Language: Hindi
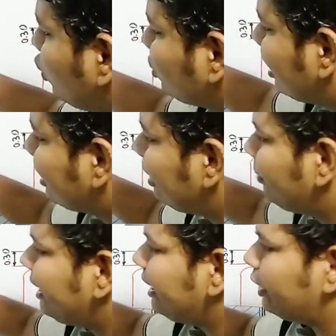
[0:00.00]
जो सर्कल
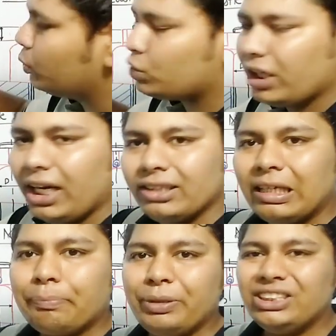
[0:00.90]
बनेगा उसके
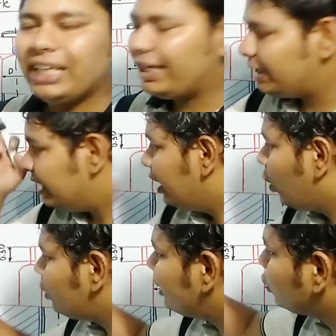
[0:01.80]
अंदर पिन जाएगी
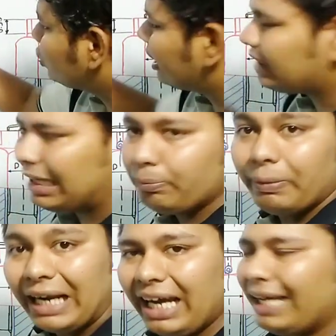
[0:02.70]
और ये जो सर्कल
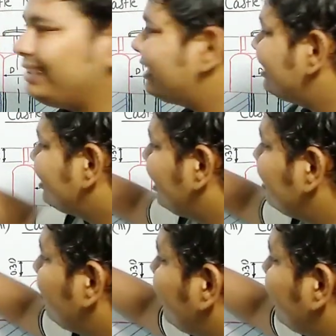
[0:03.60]
बना है ये किसके अंदर